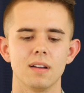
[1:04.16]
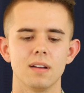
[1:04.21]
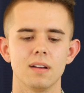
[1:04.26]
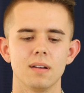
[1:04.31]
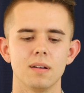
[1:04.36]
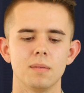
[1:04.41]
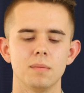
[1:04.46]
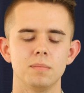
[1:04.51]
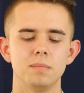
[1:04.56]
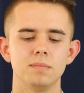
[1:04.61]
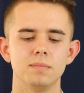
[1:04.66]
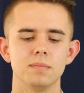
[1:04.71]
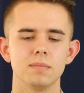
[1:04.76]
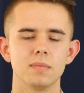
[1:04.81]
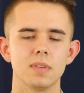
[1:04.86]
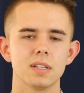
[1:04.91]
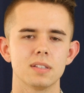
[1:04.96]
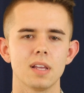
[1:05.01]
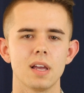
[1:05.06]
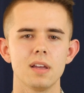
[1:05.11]
um,
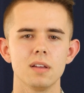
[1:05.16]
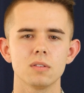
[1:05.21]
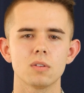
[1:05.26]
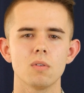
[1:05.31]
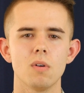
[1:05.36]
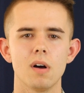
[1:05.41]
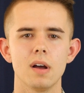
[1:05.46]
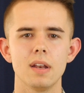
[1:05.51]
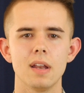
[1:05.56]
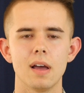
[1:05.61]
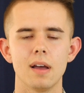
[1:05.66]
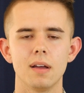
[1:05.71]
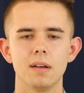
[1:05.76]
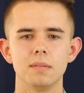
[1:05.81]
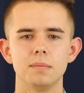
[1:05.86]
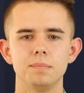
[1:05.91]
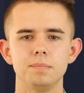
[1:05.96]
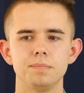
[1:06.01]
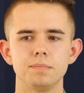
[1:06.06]
nasayod ko ana